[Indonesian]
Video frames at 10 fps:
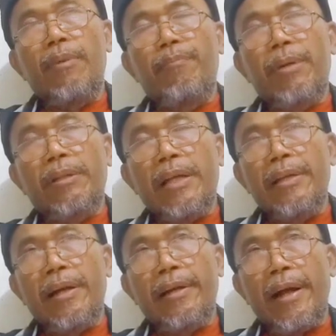
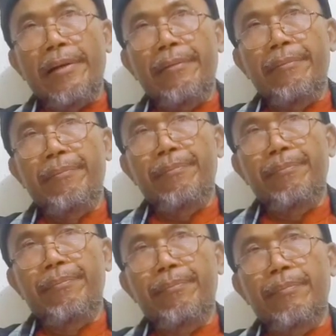mempertanyakan
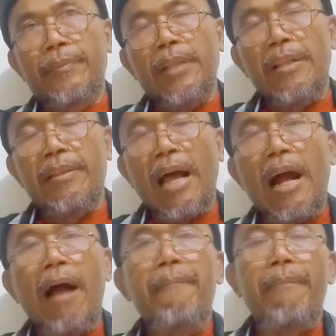
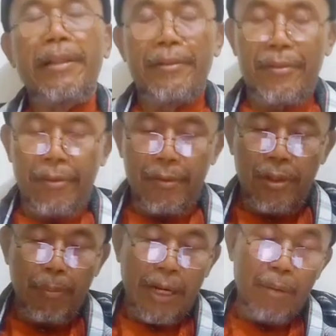tentang Hamad
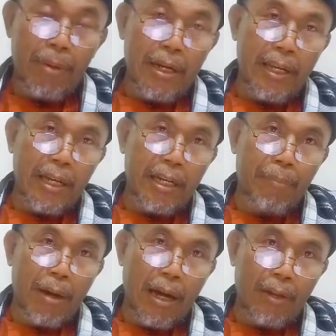sebagaimana yang
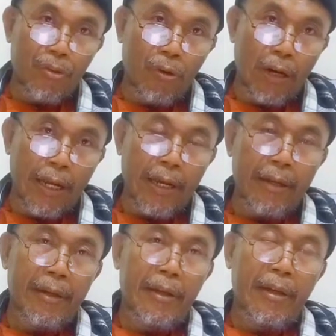dibahas
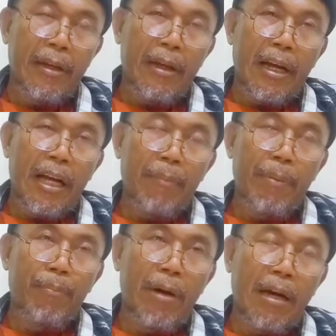oleh
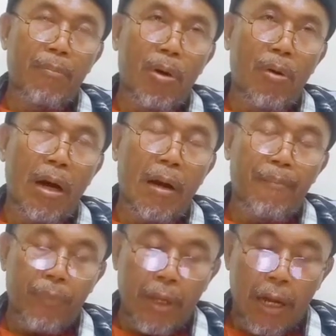Habib Bahar bahwa
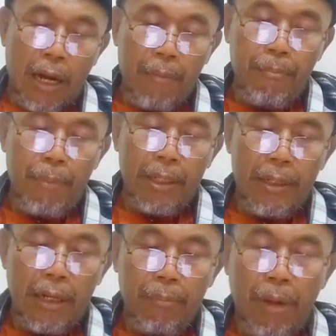
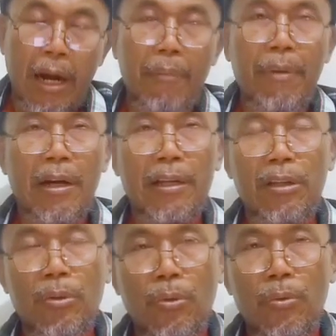Hamad dan Ma'amar
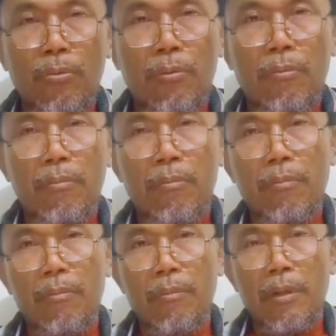itu
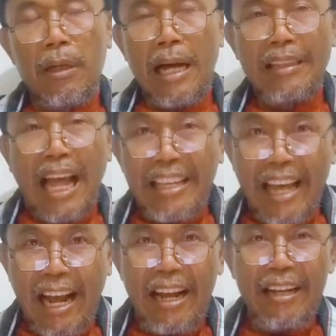
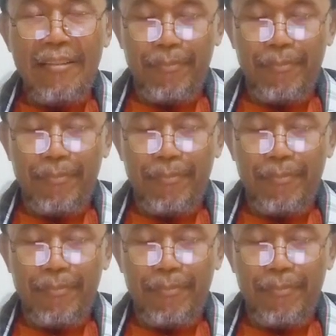katanya